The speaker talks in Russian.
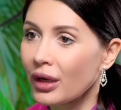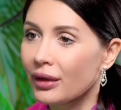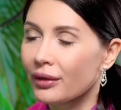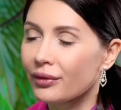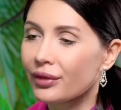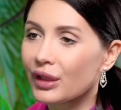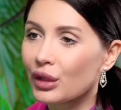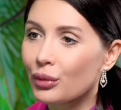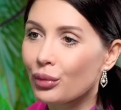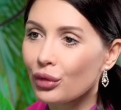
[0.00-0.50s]

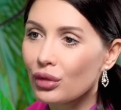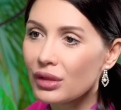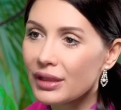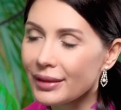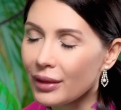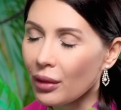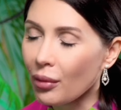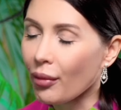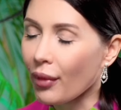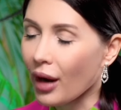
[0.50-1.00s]
Вы не
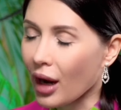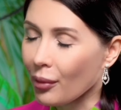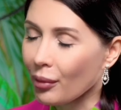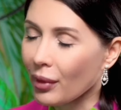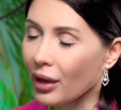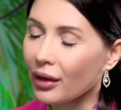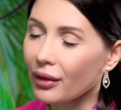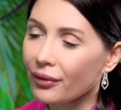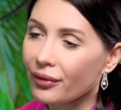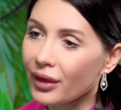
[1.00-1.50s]
просто
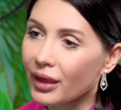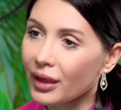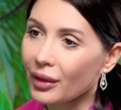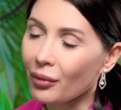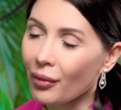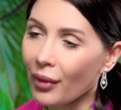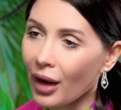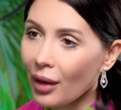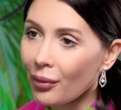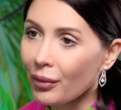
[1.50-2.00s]
мама,
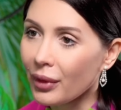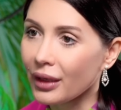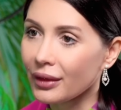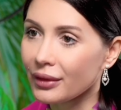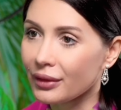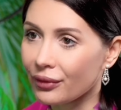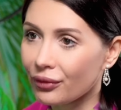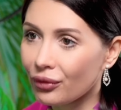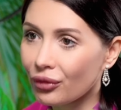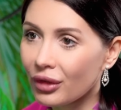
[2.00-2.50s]
вы мама
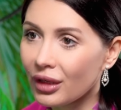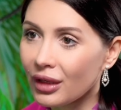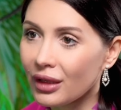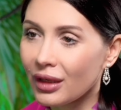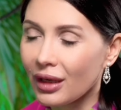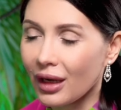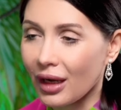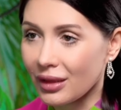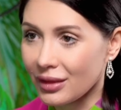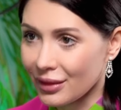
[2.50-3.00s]
двух
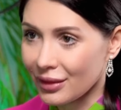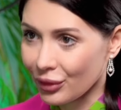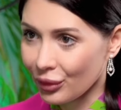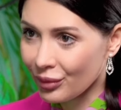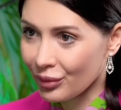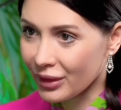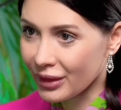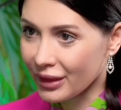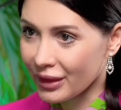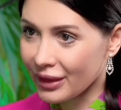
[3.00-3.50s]

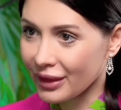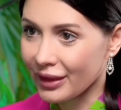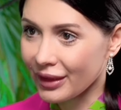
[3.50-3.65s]
особенных